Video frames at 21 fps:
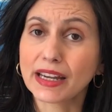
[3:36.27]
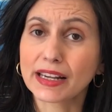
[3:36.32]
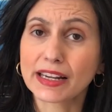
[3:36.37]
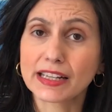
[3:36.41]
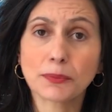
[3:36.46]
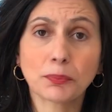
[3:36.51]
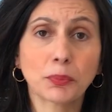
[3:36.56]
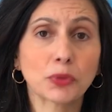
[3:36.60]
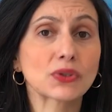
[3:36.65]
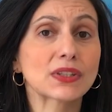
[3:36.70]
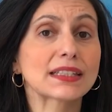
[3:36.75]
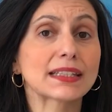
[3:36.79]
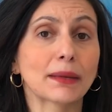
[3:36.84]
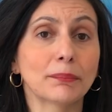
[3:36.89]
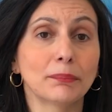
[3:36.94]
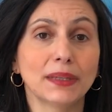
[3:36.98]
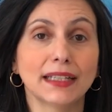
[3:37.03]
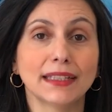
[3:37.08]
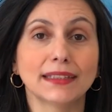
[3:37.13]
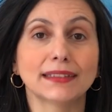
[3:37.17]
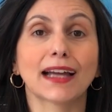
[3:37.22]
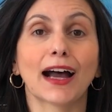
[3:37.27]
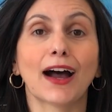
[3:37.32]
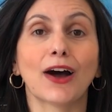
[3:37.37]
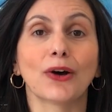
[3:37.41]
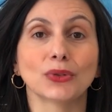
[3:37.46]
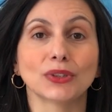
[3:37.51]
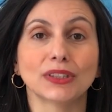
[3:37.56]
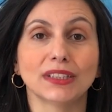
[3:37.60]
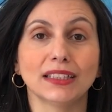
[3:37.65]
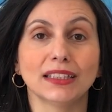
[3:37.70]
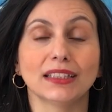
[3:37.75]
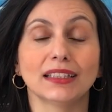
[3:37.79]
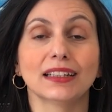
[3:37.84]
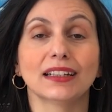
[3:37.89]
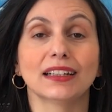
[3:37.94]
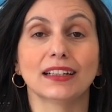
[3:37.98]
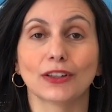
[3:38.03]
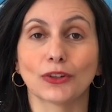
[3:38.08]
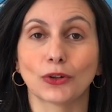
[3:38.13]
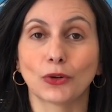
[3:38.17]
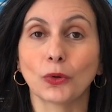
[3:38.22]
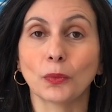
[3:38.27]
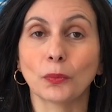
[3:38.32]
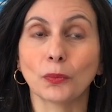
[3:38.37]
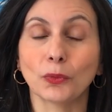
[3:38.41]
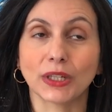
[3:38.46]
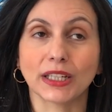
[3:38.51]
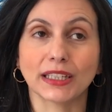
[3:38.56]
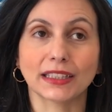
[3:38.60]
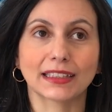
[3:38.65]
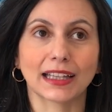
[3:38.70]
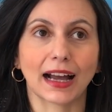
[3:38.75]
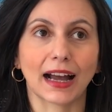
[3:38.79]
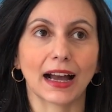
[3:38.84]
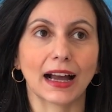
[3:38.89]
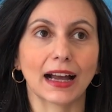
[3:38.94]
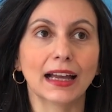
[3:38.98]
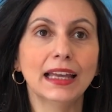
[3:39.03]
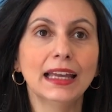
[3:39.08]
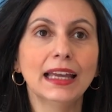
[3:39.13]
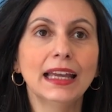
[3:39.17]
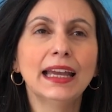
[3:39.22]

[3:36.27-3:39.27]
responsabilità o di eh, comunità,